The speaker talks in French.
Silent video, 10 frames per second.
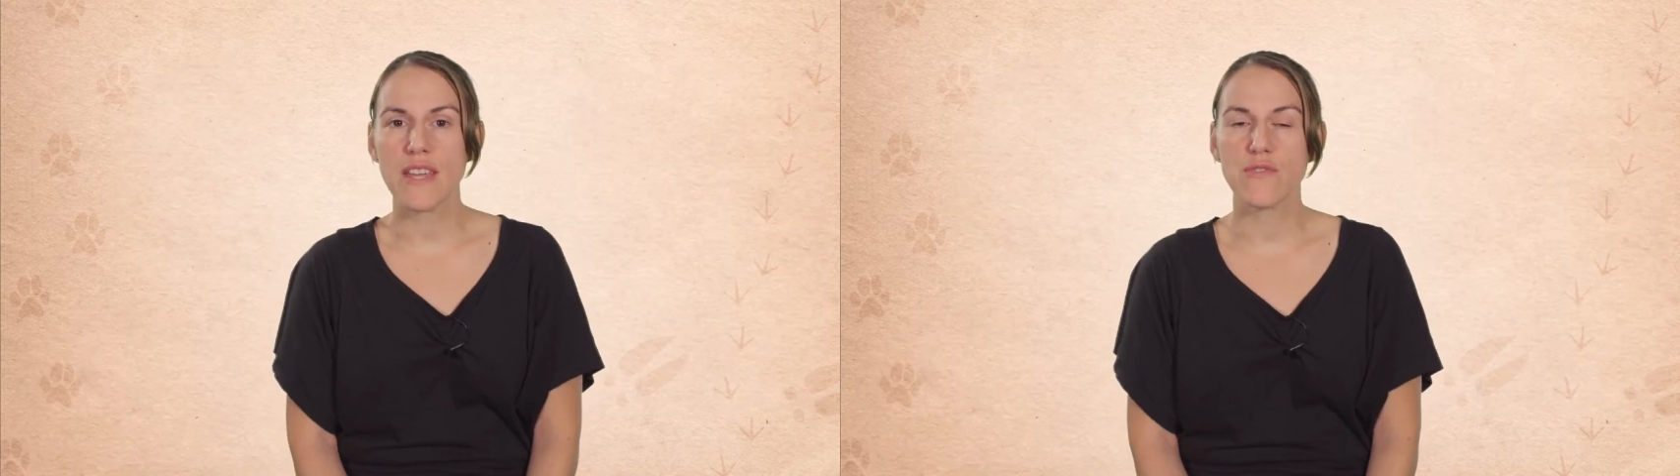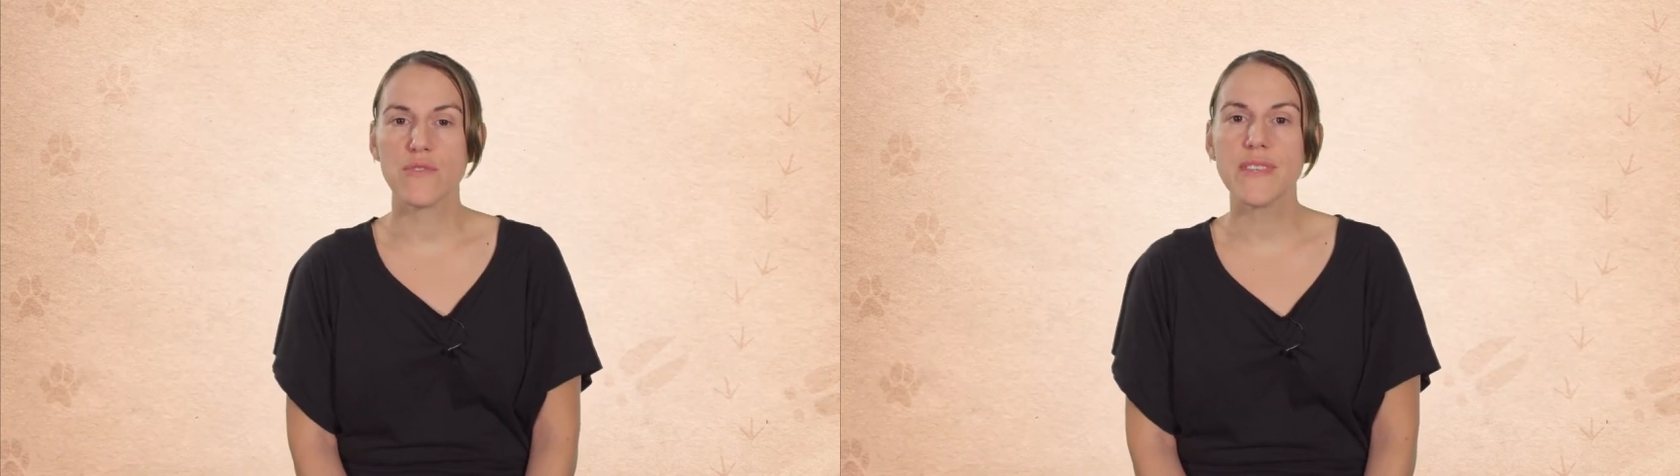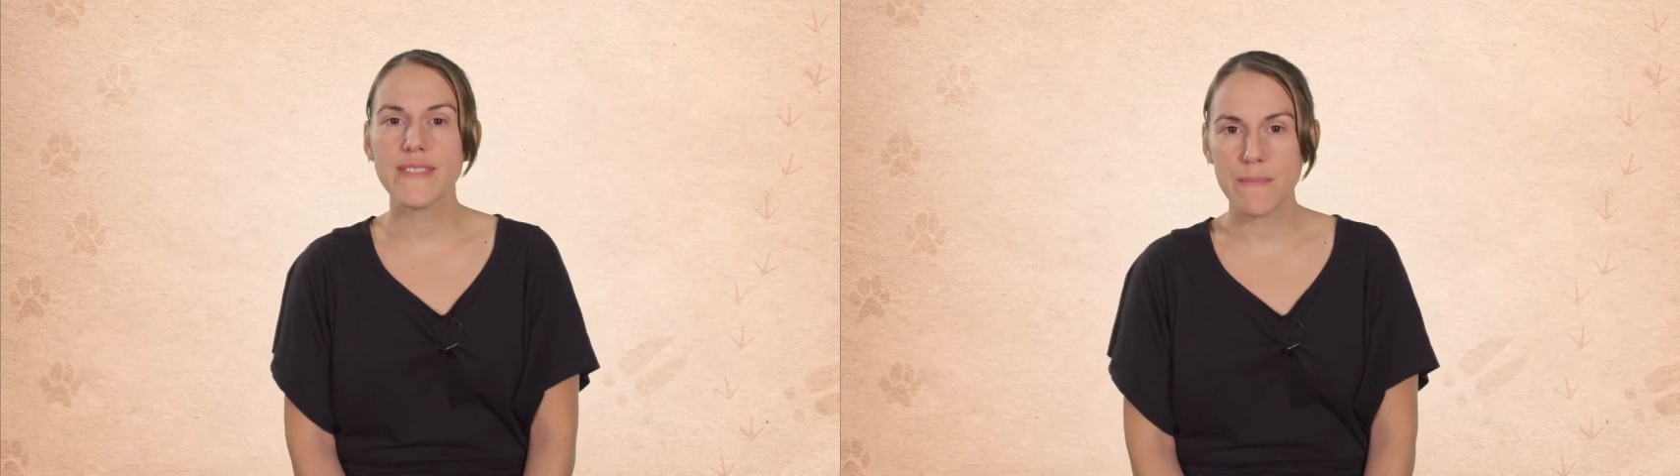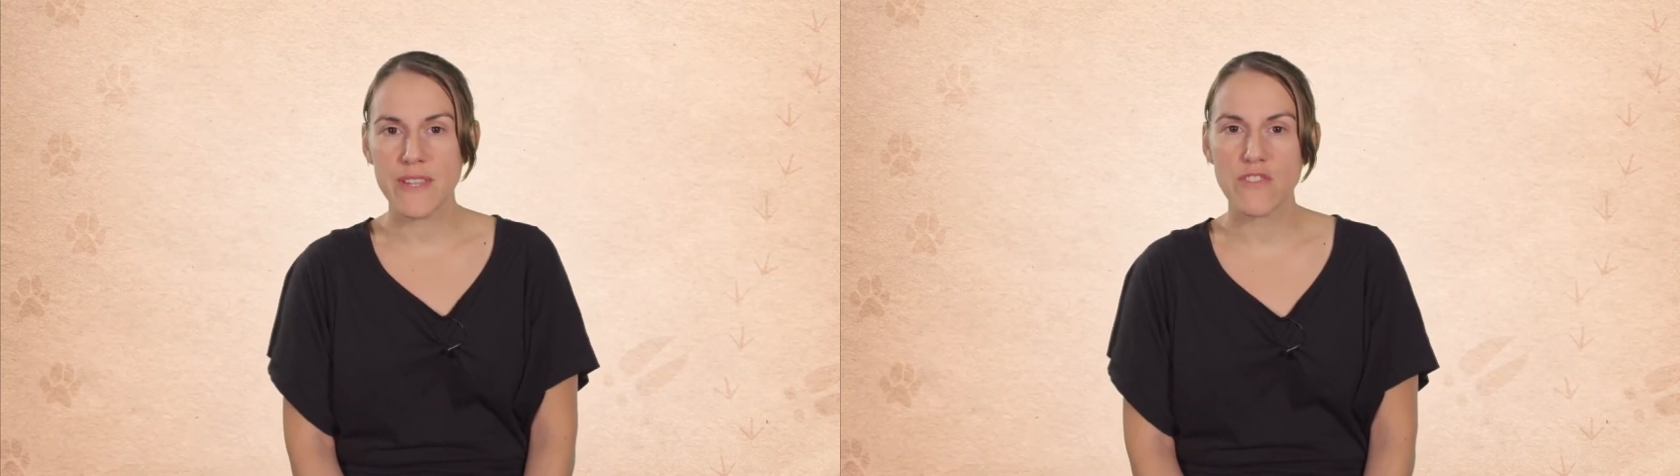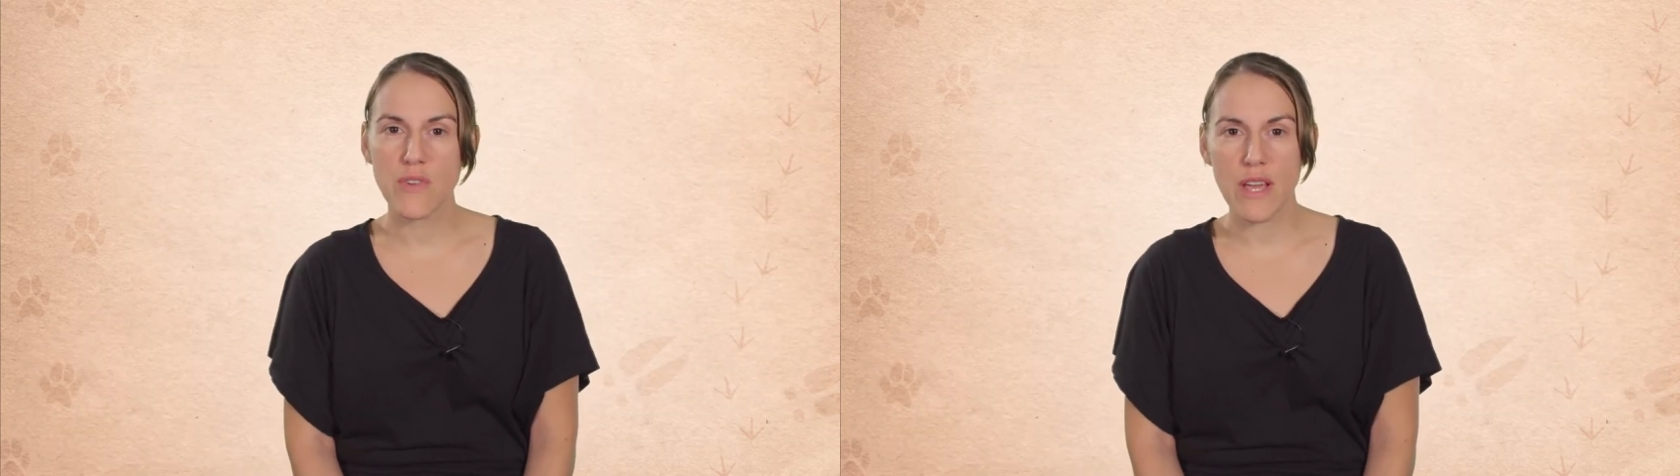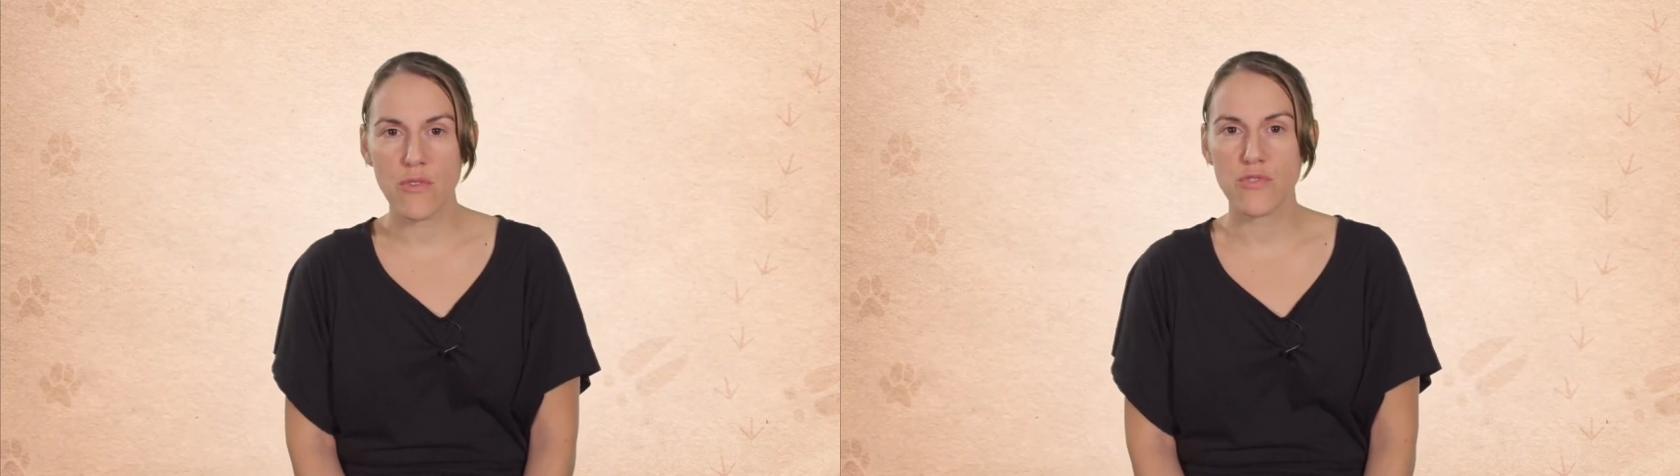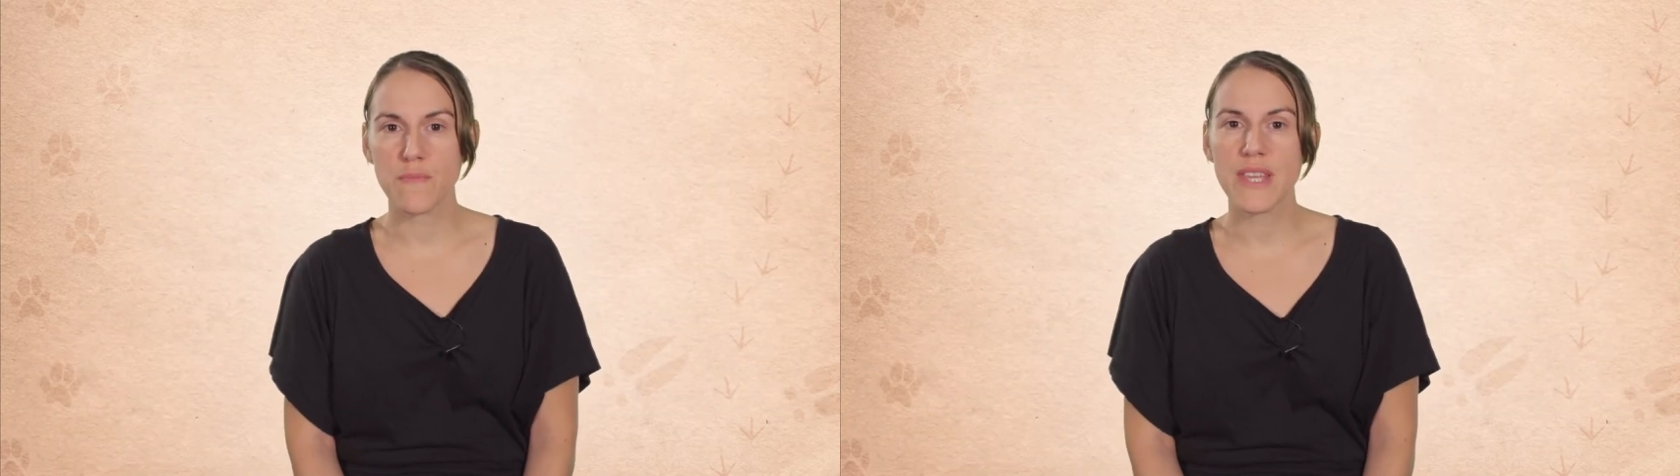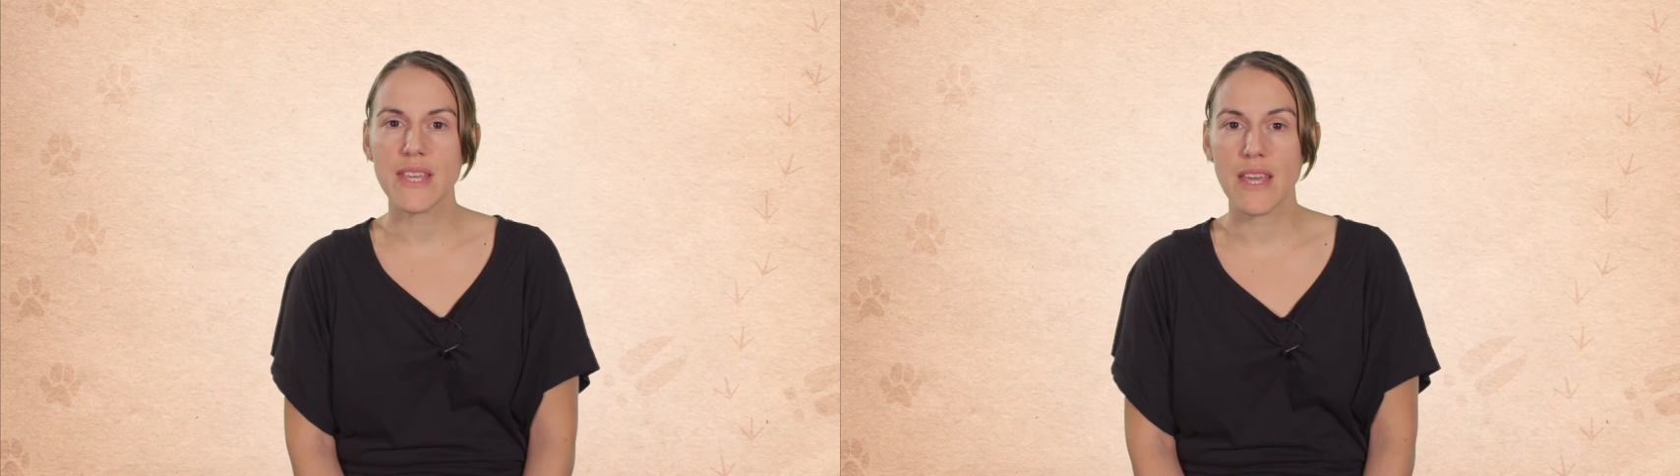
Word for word: est une discipline de l'économie